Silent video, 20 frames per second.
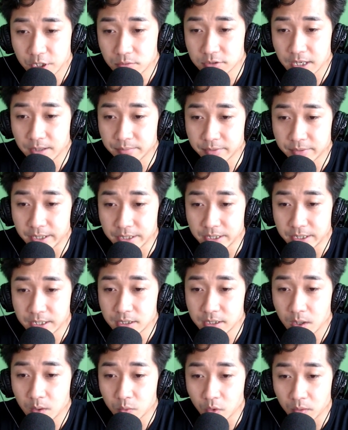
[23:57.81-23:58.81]
Em không
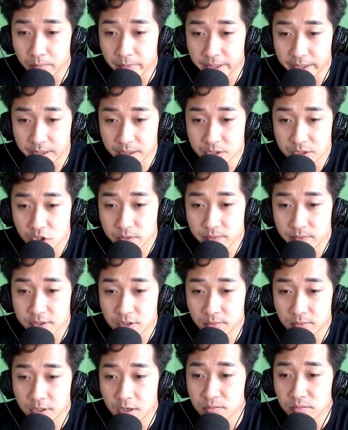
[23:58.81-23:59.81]
rõ thầy cảm ứng được hay
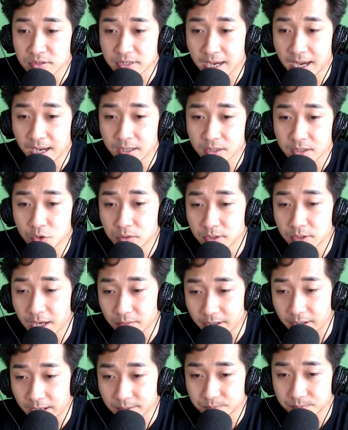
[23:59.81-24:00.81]
không, hoặc là
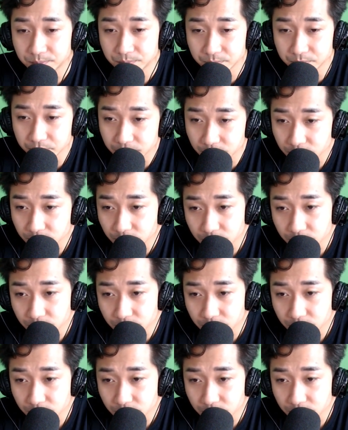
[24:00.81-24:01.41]
cảm thấy thú vị với cả